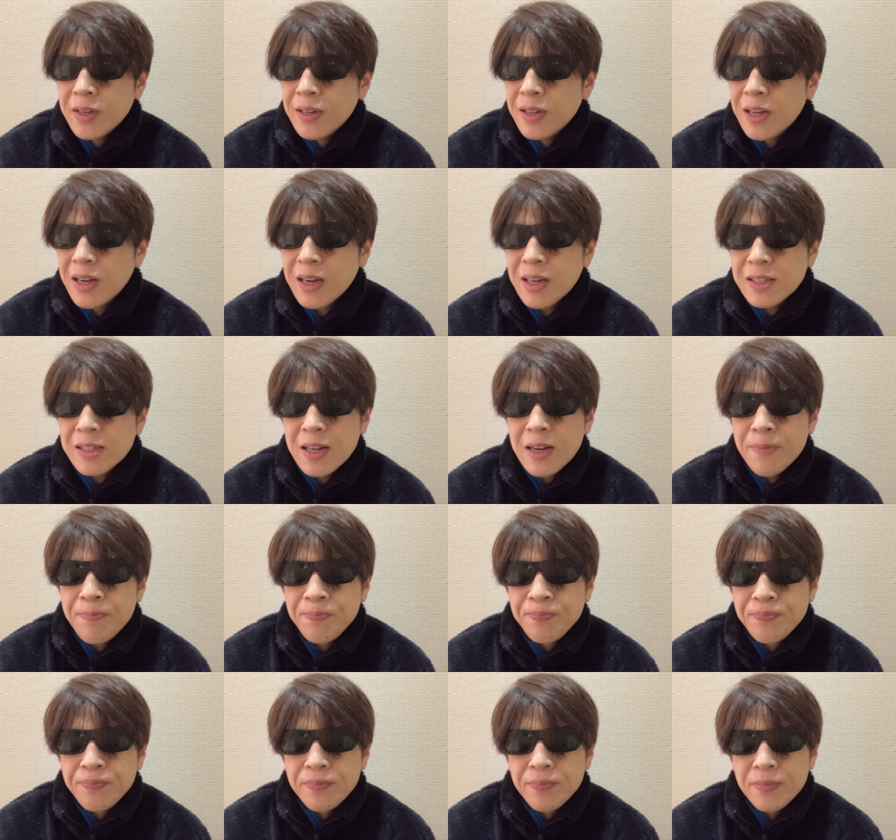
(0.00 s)
なんかさ、
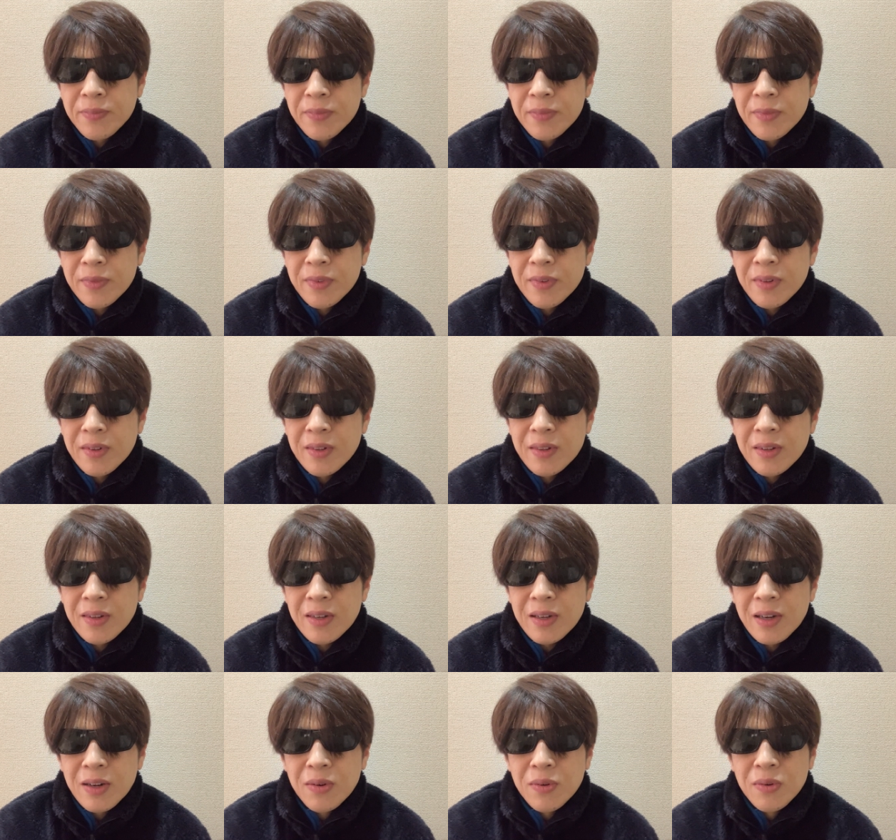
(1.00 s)

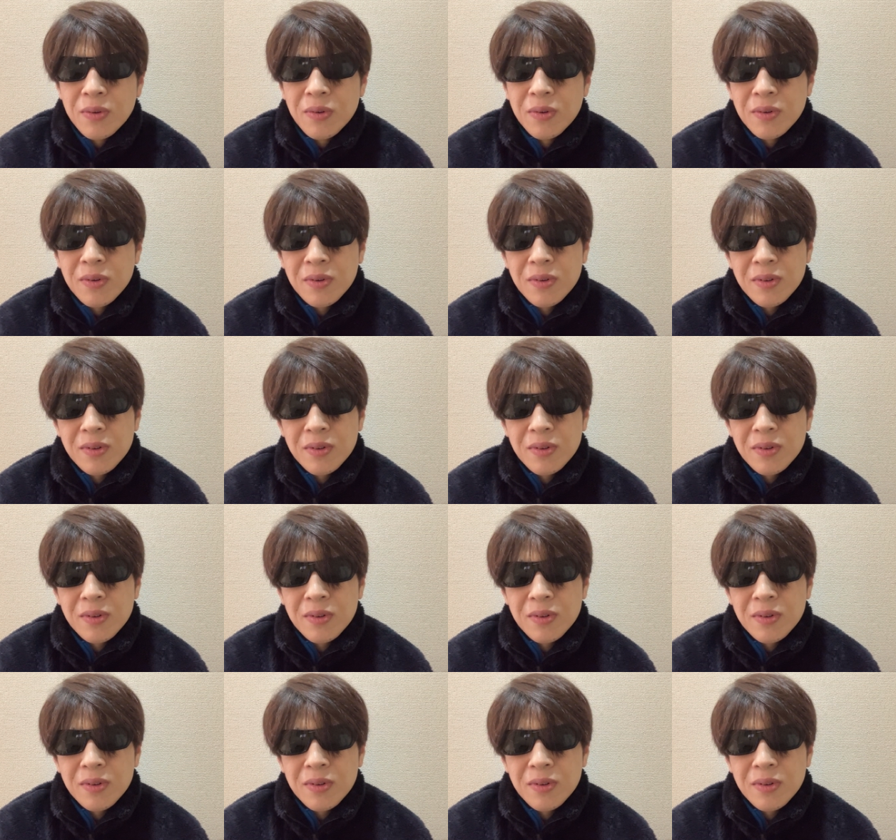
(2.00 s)
あの、